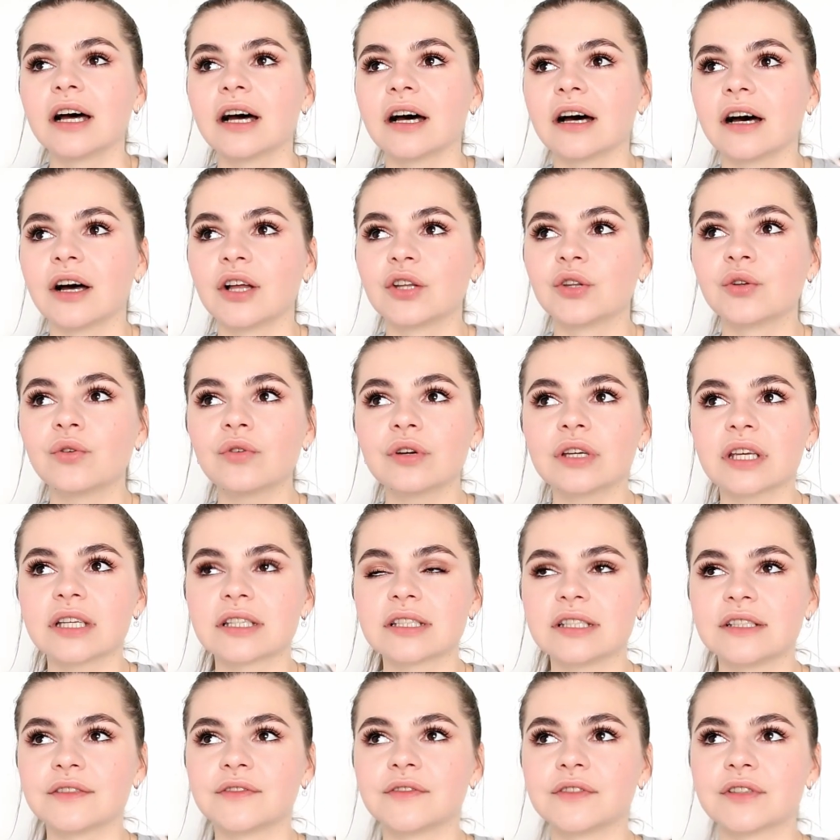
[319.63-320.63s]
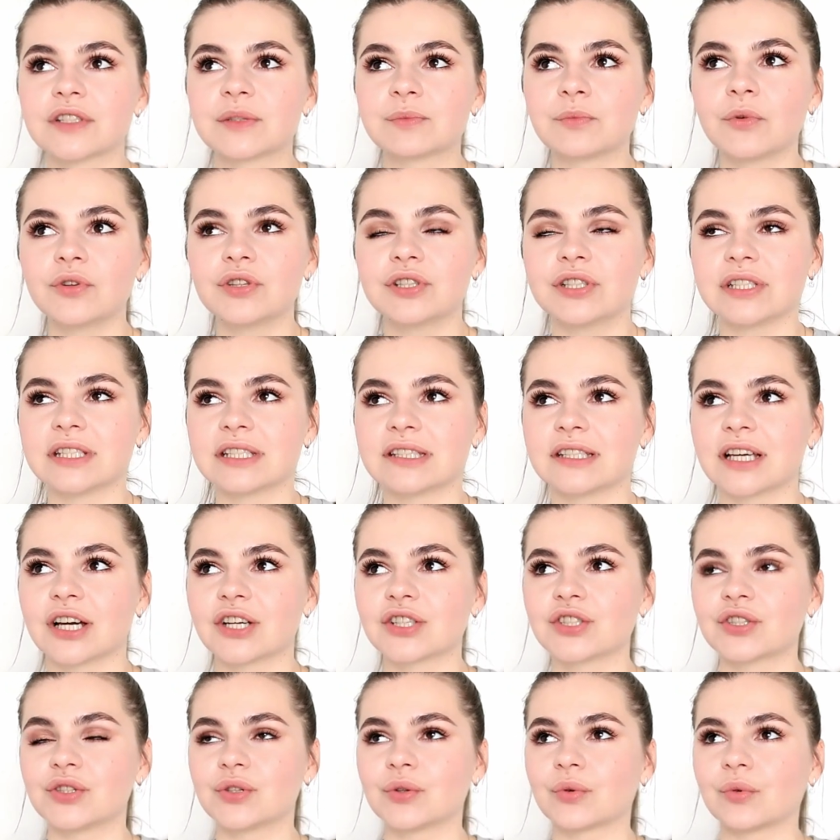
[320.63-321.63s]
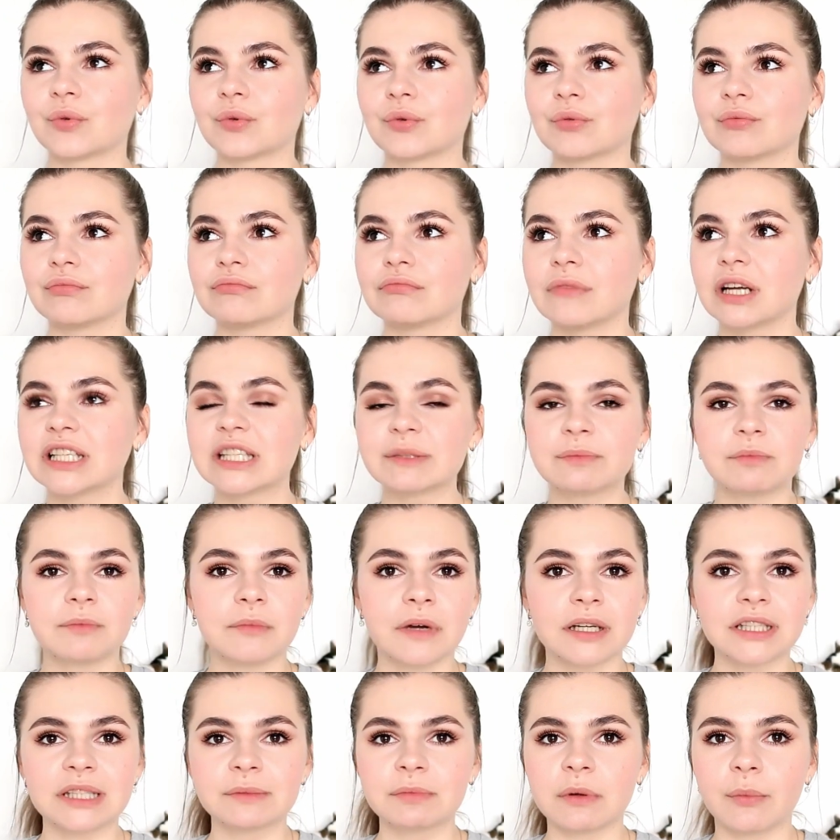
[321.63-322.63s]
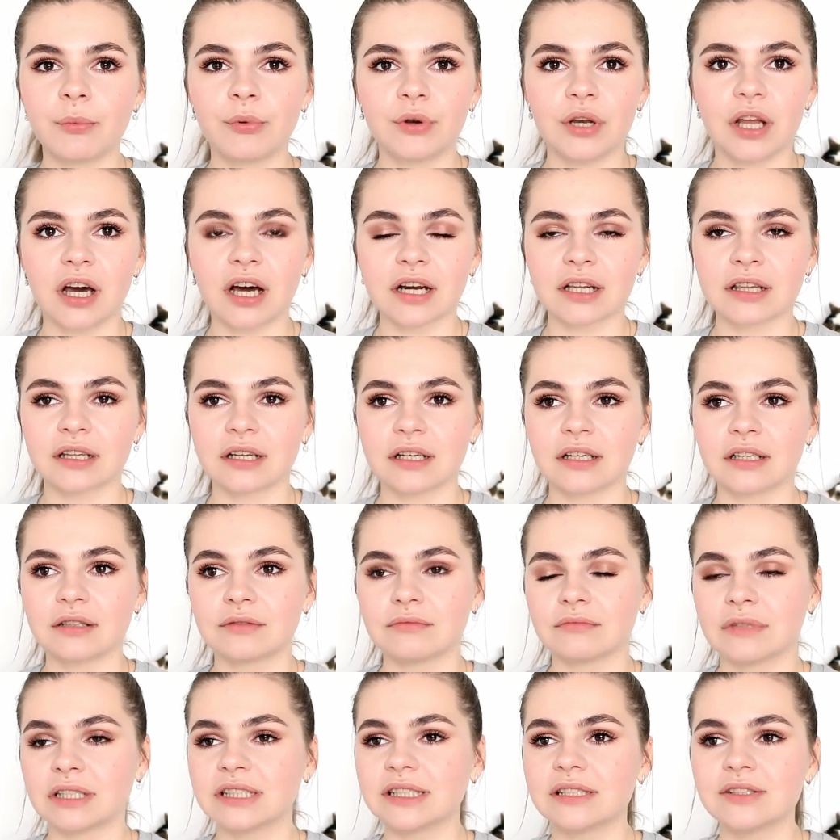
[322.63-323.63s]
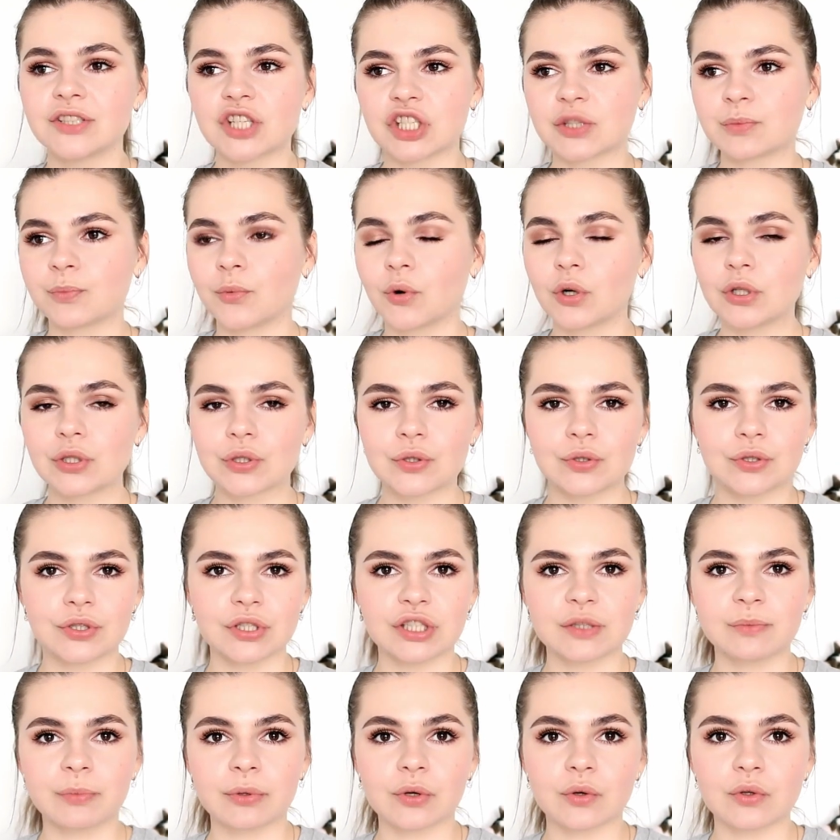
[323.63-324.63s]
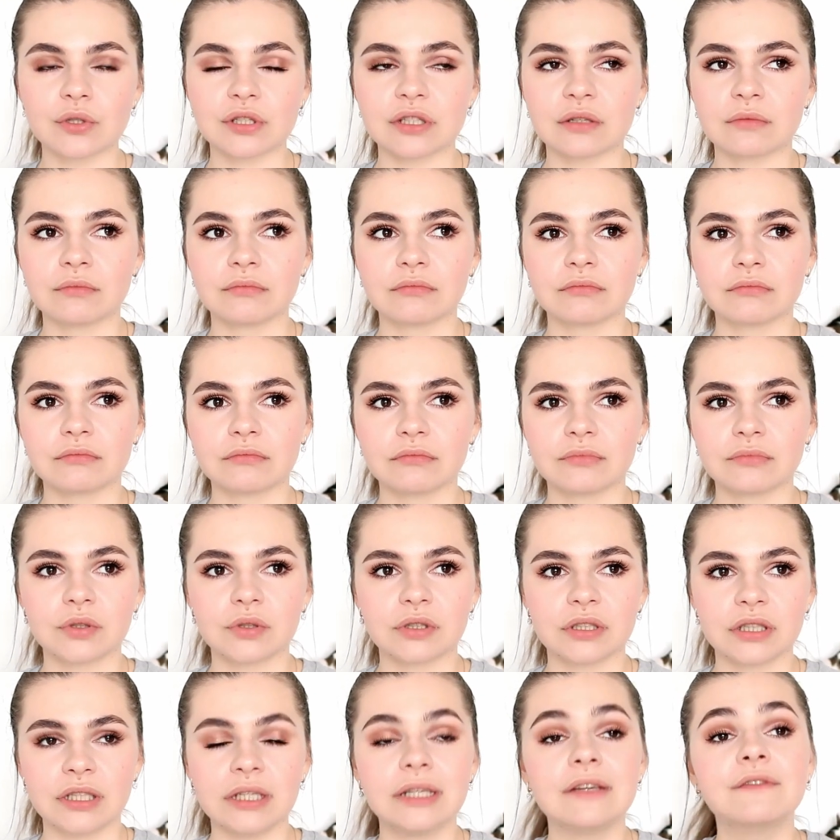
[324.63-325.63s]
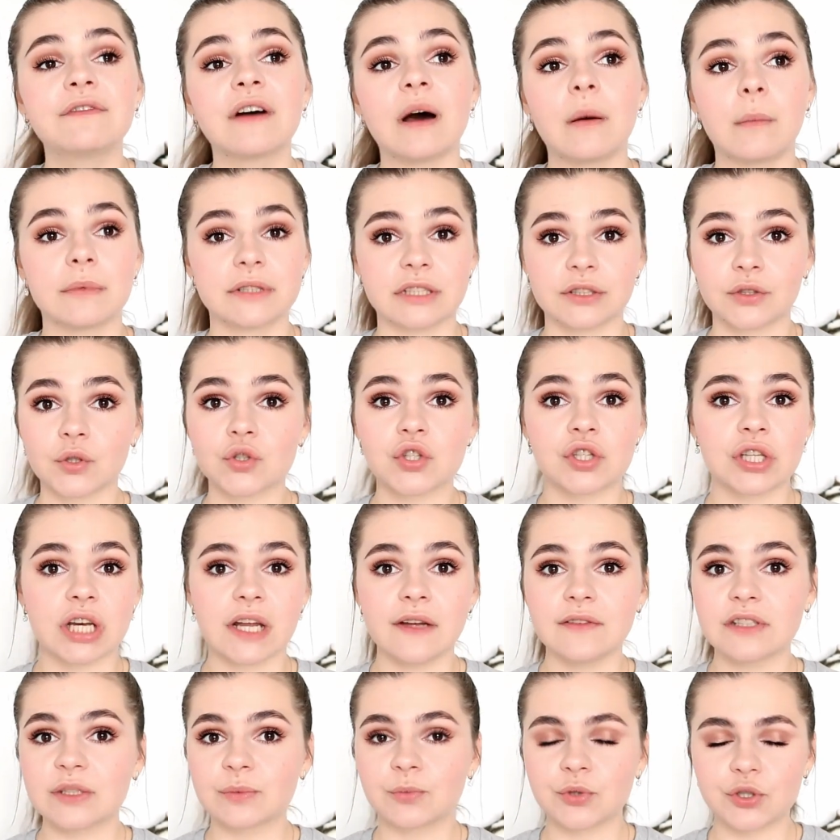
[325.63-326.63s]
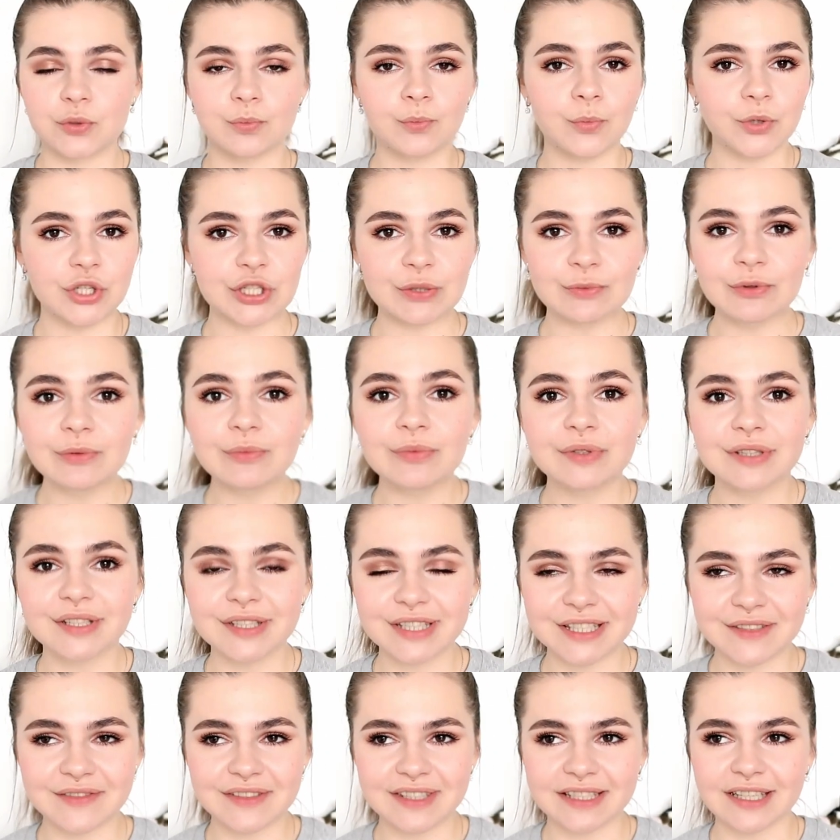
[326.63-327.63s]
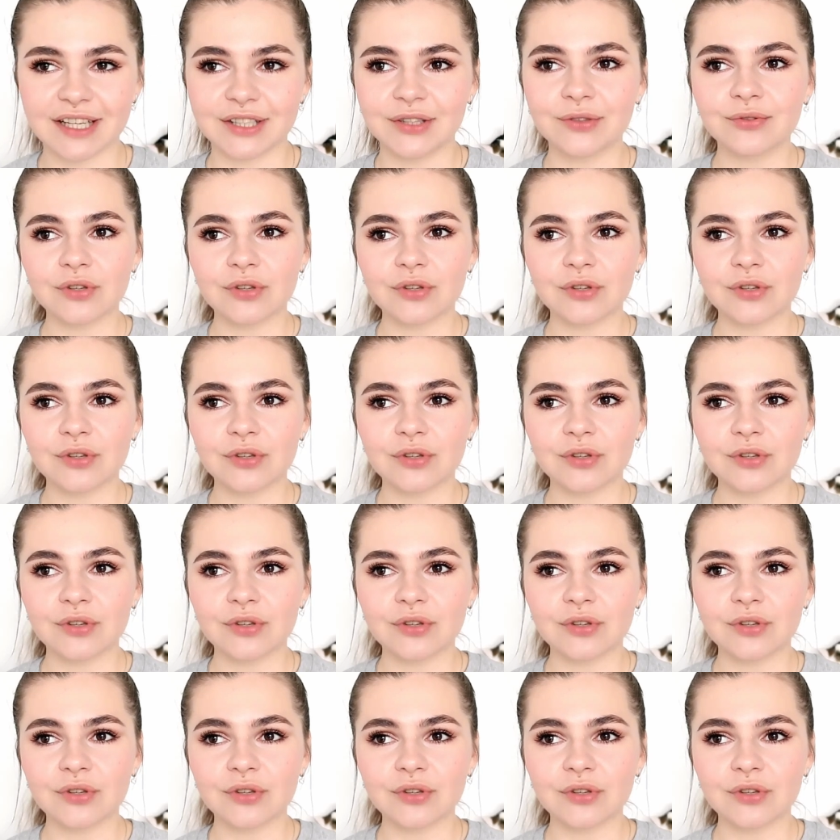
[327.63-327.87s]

А, но если вы смотрите, да, что это, это популярно, это сейчас пользуется спросом, и вам это тоже нравится, почему бы не связать?